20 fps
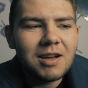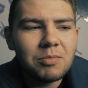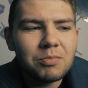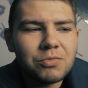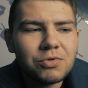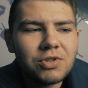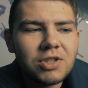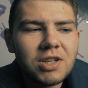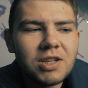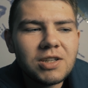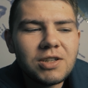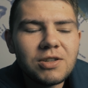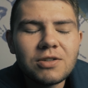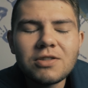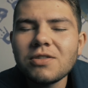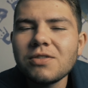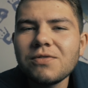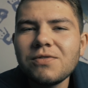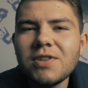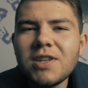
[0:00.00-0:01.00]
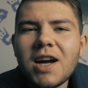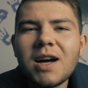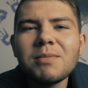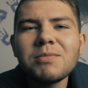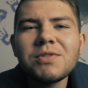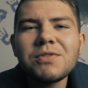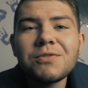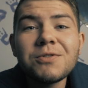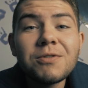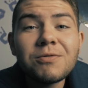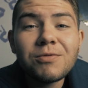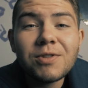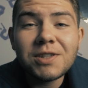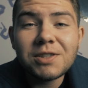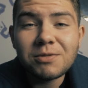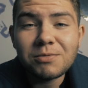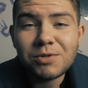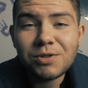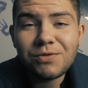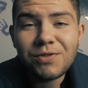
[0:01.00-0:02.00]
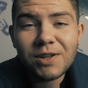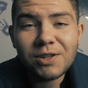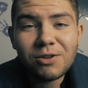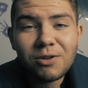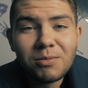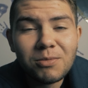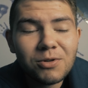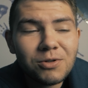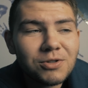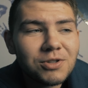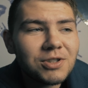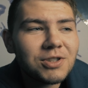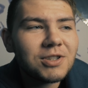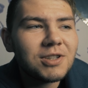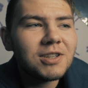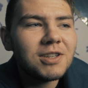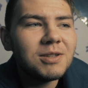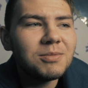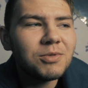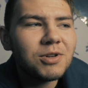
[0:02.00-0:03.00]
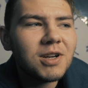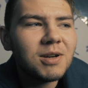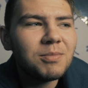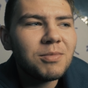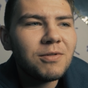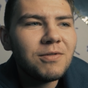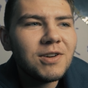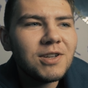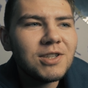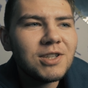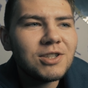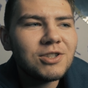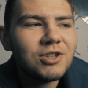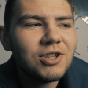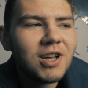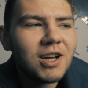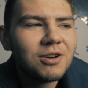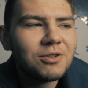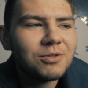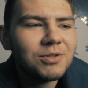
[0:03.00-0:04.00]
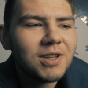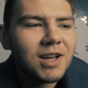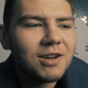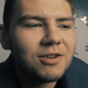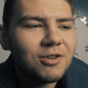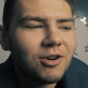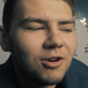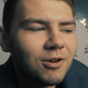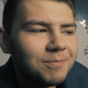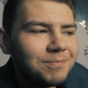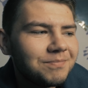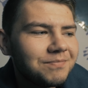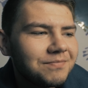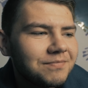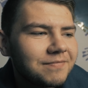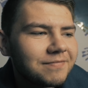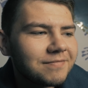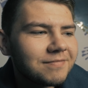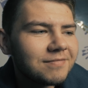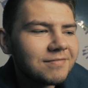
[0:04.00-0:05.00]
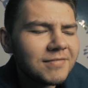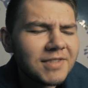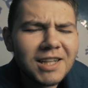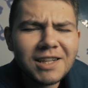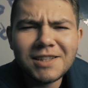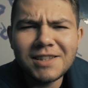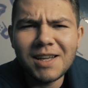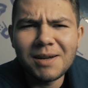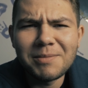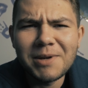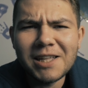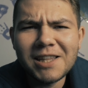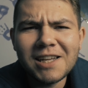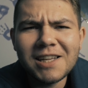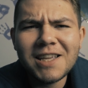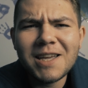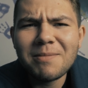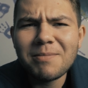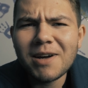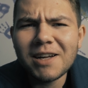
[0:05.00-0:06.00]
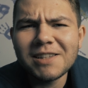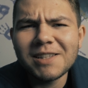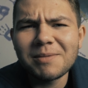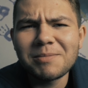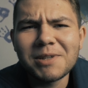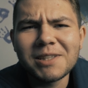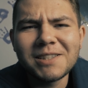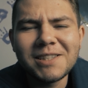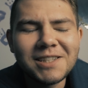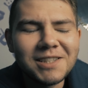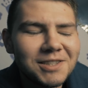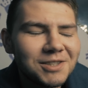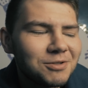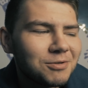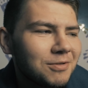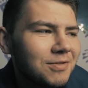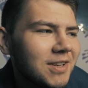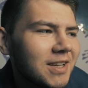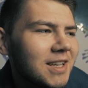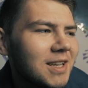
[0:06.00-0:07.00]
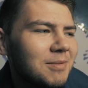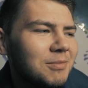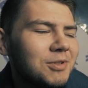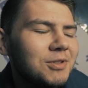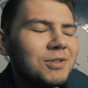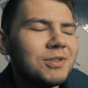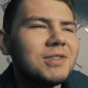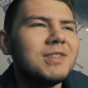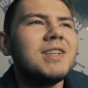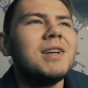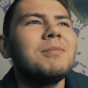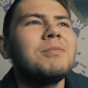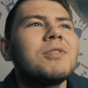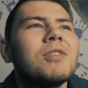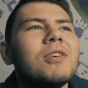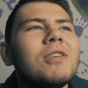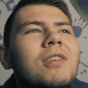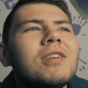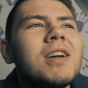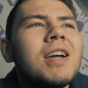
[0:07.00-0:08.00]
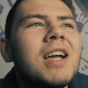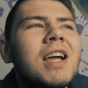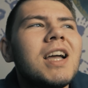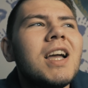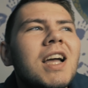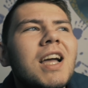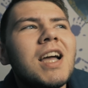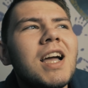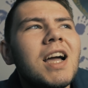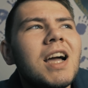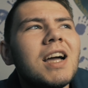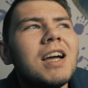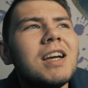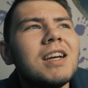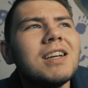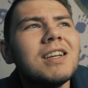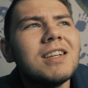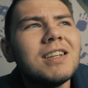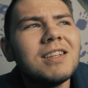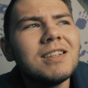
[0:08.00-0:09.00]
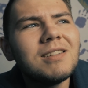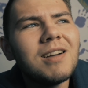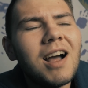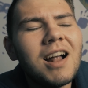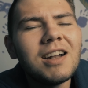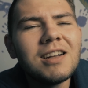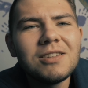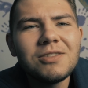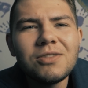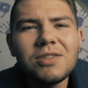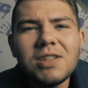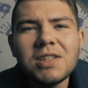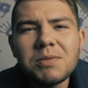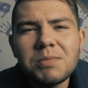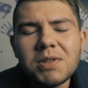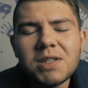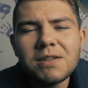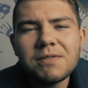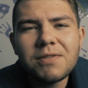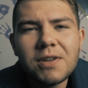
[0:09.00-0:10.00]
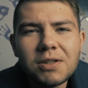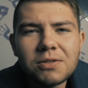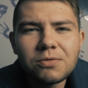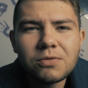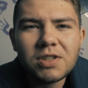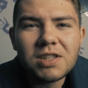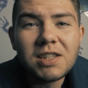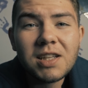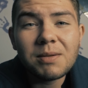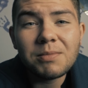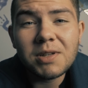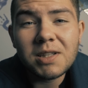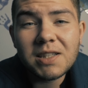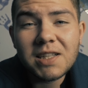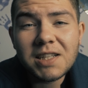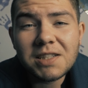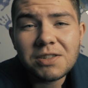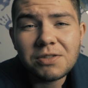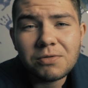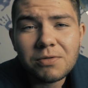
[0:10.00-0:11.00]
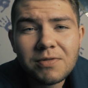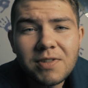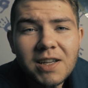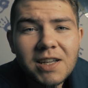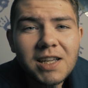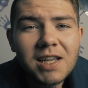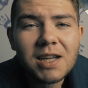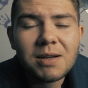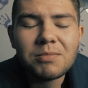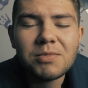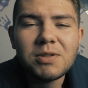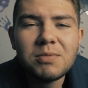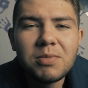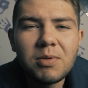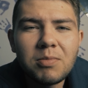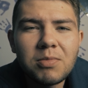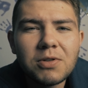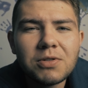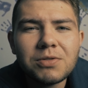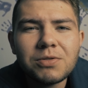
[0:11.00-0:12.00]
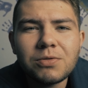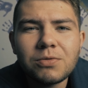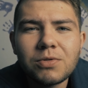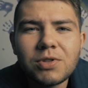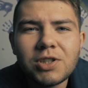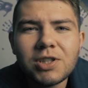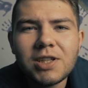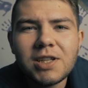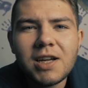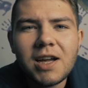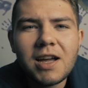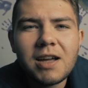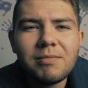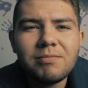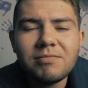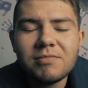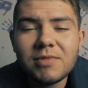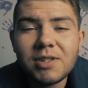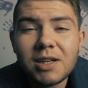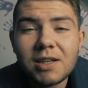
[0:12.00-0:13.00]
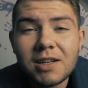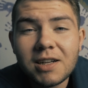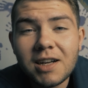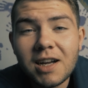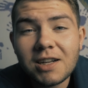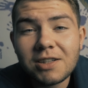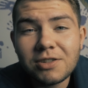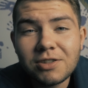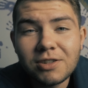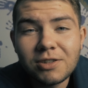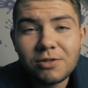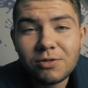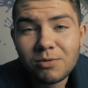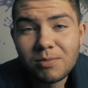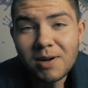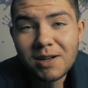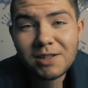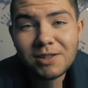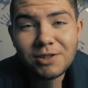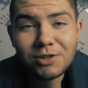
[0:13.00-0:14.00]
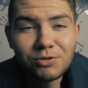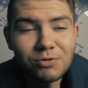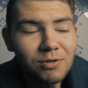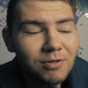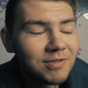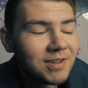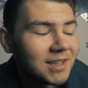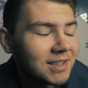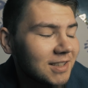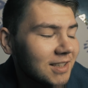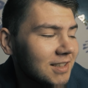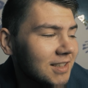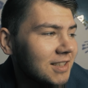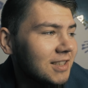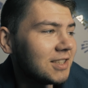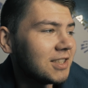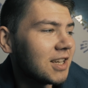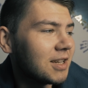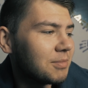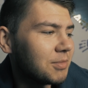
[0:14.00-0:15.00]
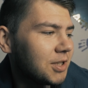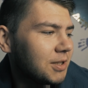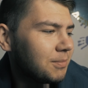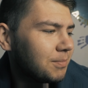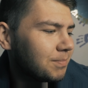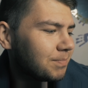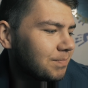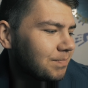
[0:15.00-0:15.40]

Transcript: Może i rozwijam swoją własną świadomość i mogę powiedzieć, że jako tako Damiana nie ma, Damian nie jest człowiekiem i to i tamto E, ale to nie zmienia faktu, że Damian jest człowiekiem i po prostu żyje jak każdy normalny człowiek na tej ziemi.